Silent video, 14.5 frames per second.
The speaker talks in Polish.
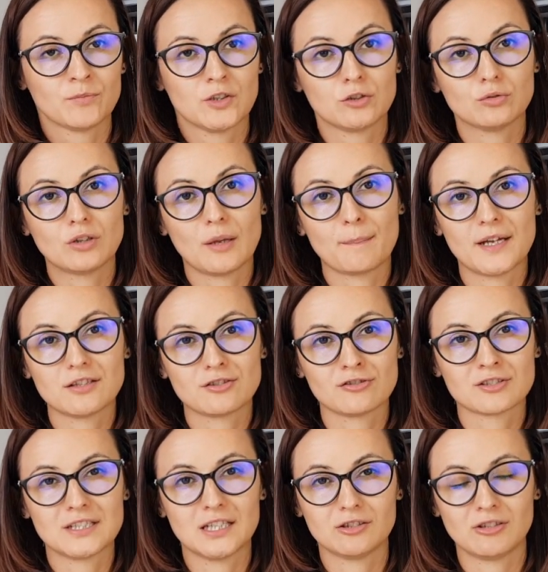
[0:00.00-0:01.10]
I tutaj
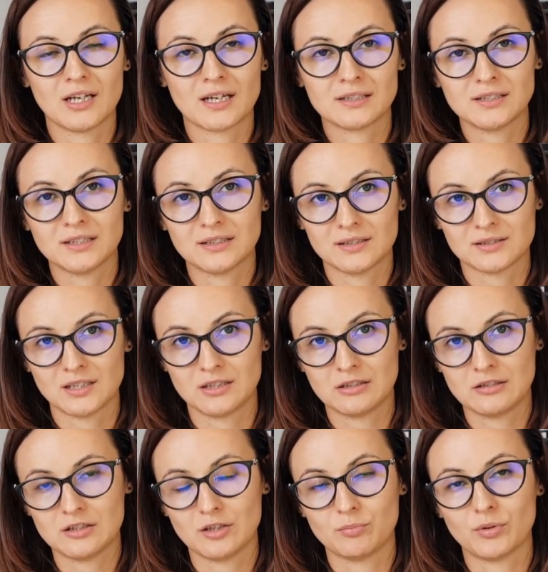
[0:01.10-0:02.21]
patrząc na to, jaka dieta jest
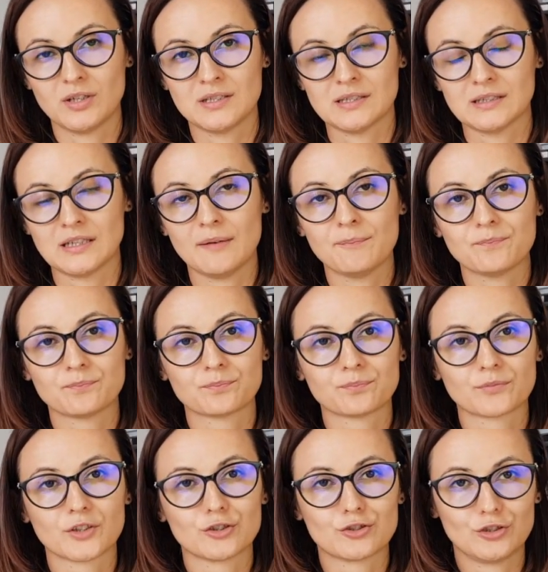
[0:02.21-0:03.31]
najczęściej polecana,
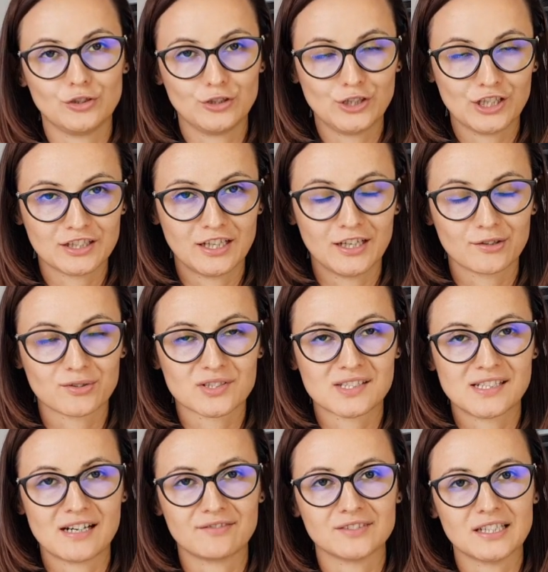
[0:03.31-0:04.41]
mm, czyli dieta
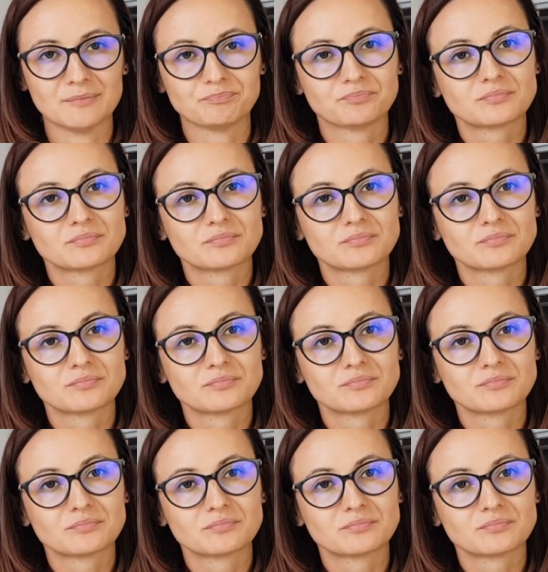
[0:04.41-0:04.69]
lekkostrawna,